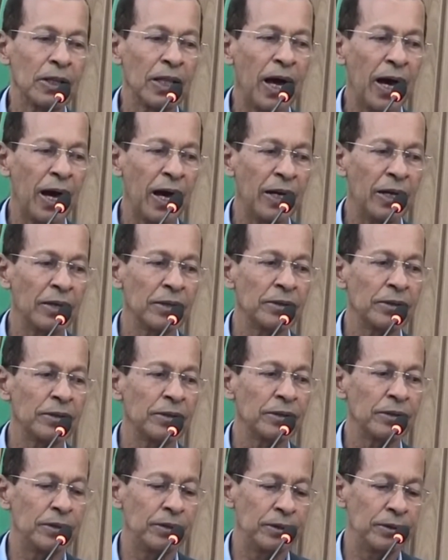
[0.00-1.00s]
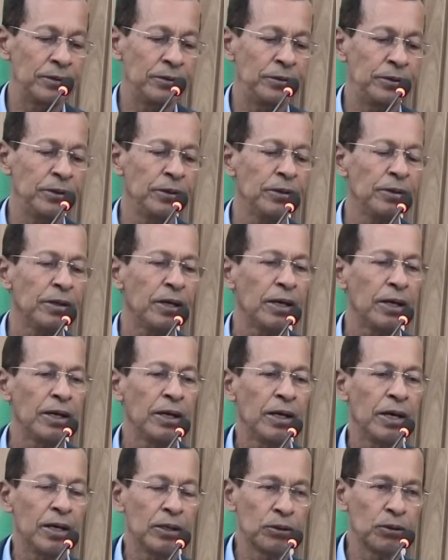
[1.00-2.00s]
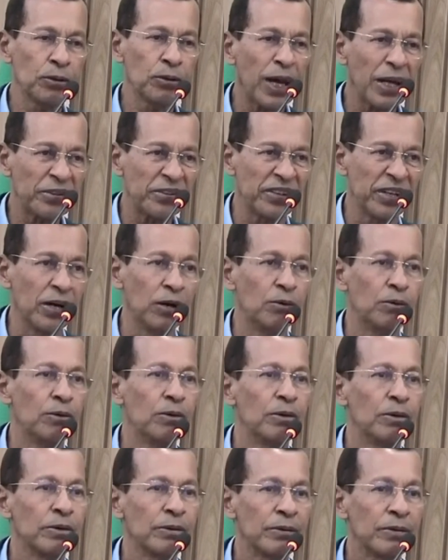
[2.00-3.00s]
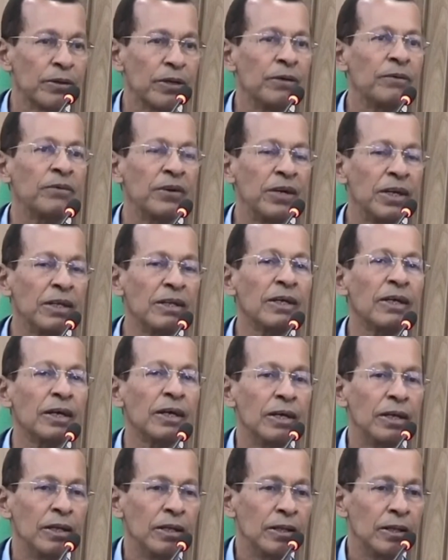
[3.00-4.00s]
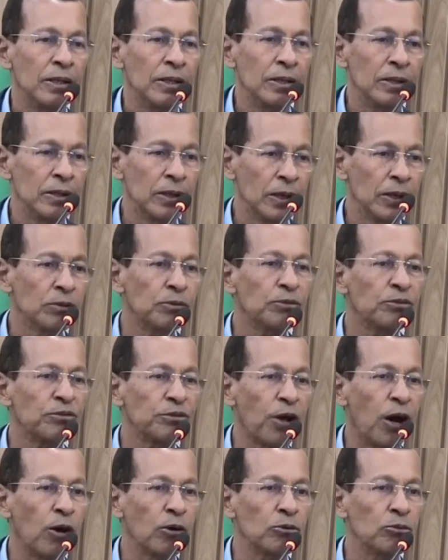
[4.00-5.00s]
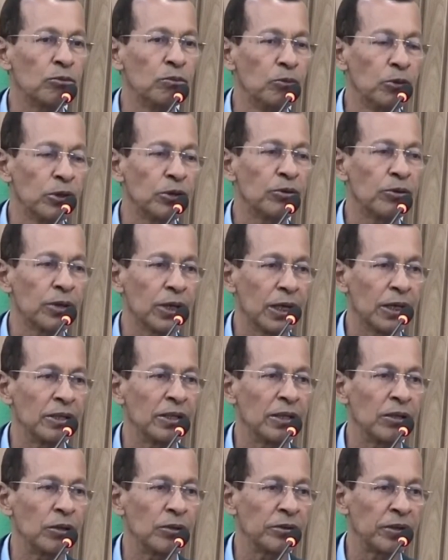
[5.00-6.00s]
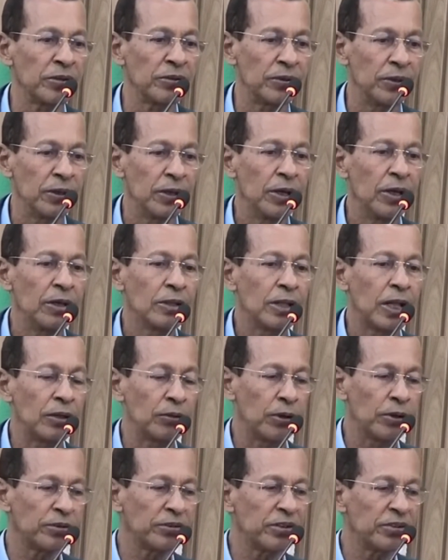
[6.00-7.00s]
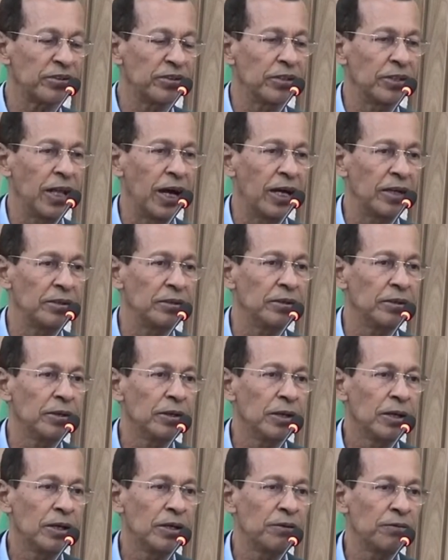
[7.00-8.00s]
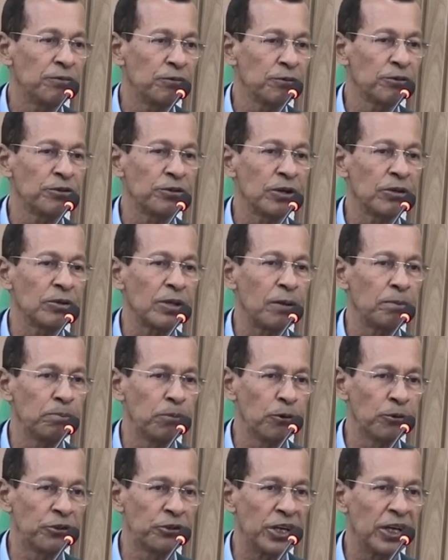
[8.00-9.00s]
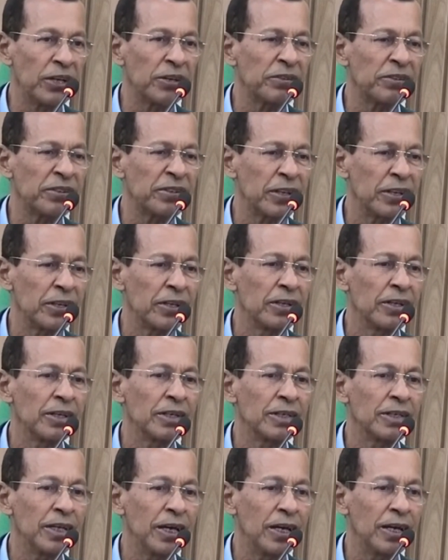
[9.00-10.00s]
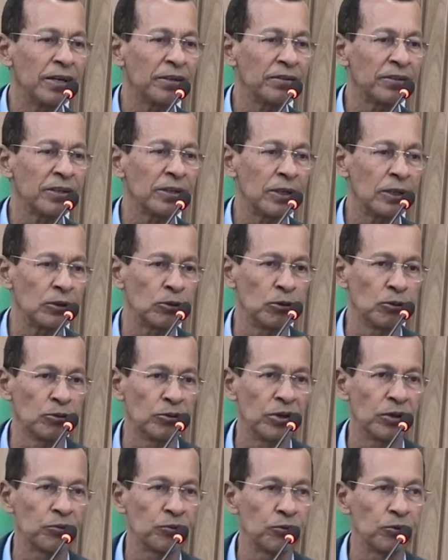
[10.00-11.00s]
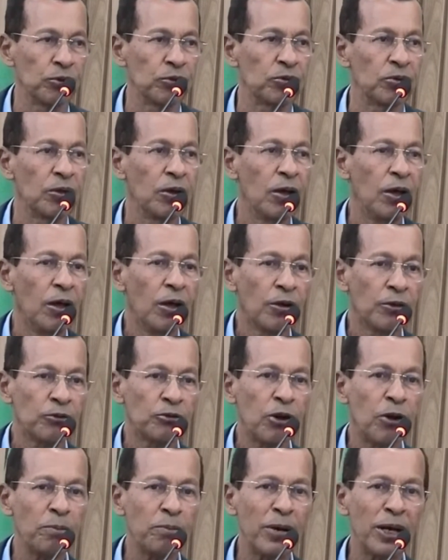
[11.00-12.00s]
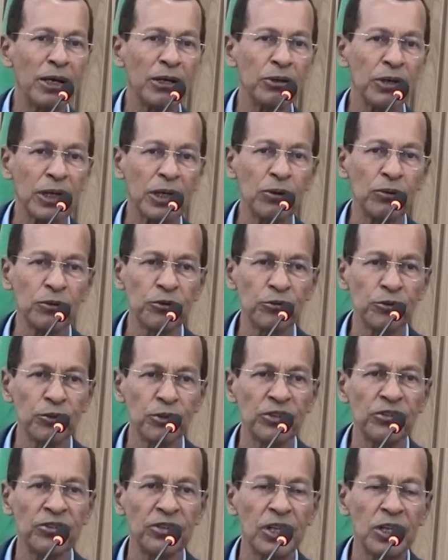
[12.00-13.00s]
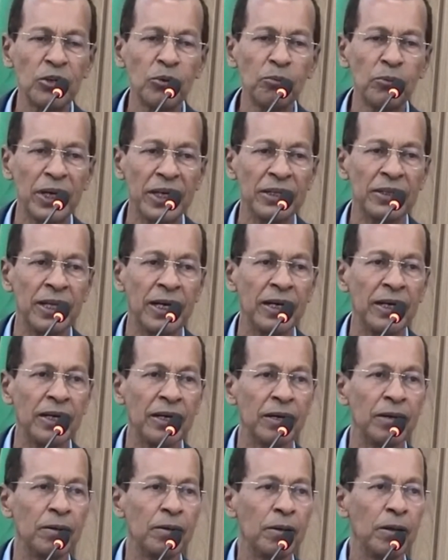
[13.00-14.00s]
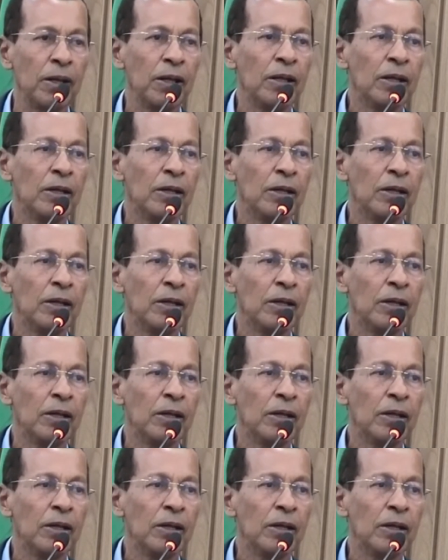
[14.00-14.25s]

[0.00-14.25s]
na área de, de educação, que vem dando um salto muito grande na nossa, na nossa cidade, em função da pujança que é Santo Antônio de Jesus. Só para que os senhores tenham uma ideia,